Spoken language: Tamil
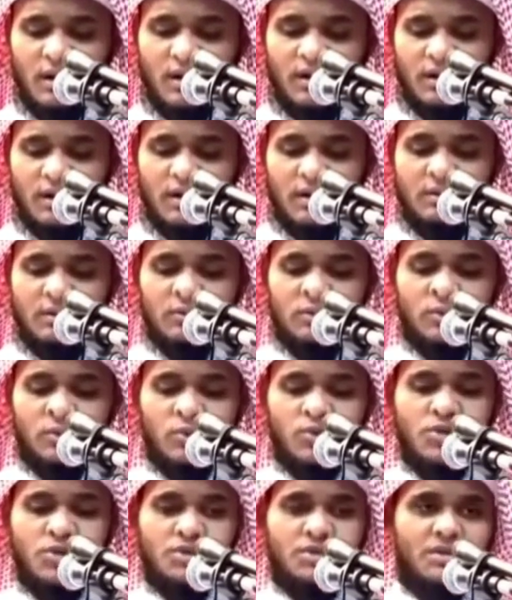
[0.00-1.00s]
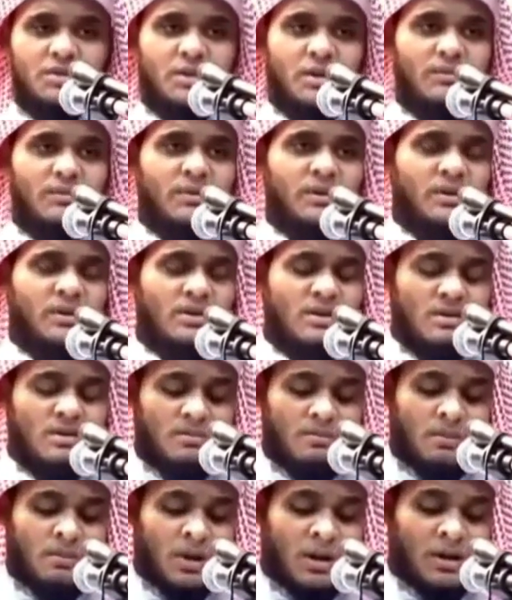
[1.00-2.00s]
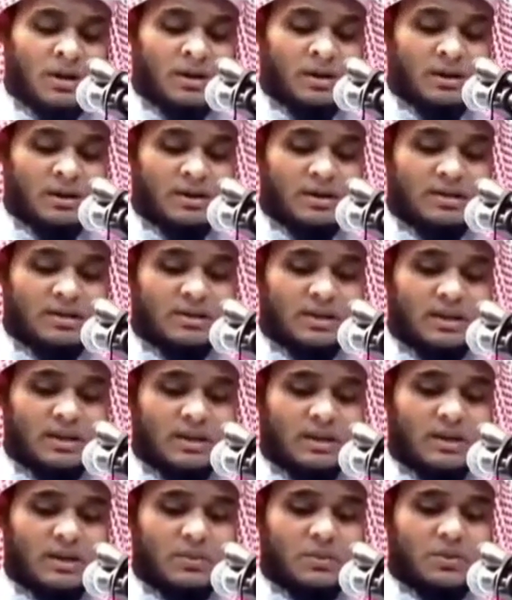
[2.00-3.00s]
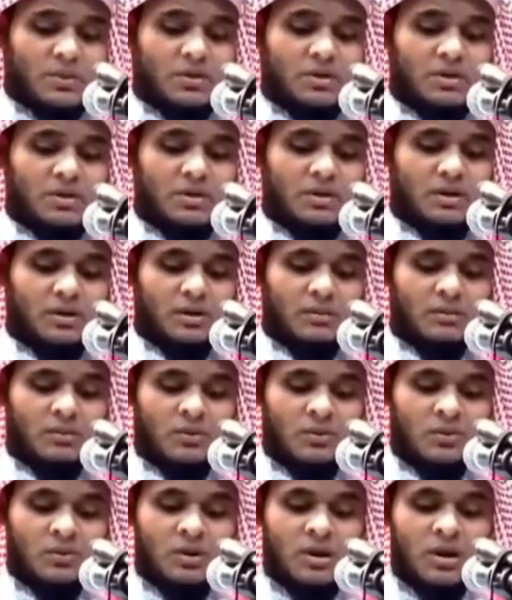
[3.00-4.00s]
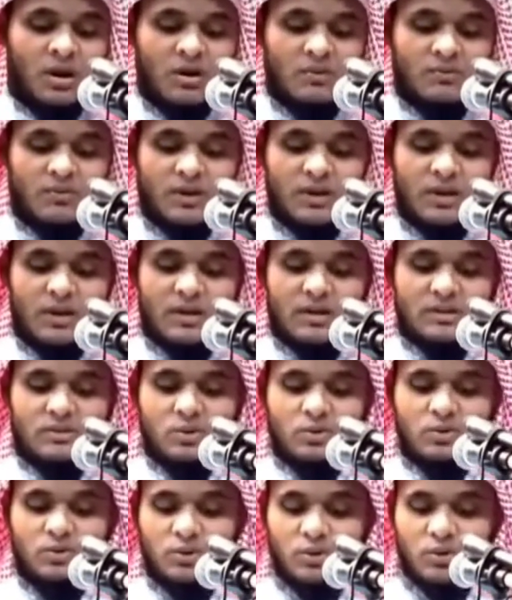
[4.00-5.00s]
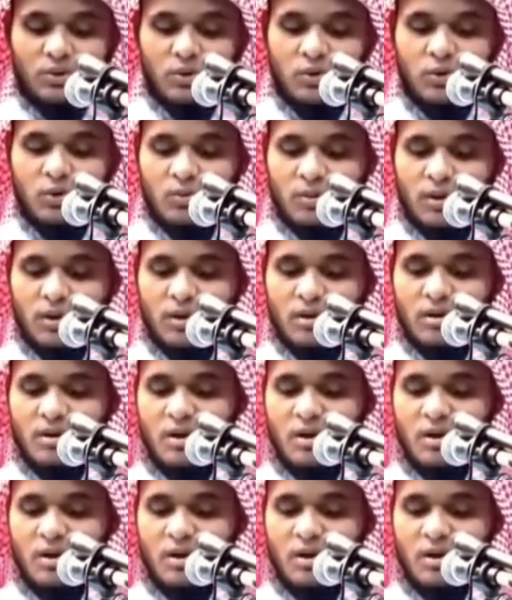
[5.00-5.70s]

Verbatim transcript: على أن تشرك بي ما ليس لك به علم فلا تطعهما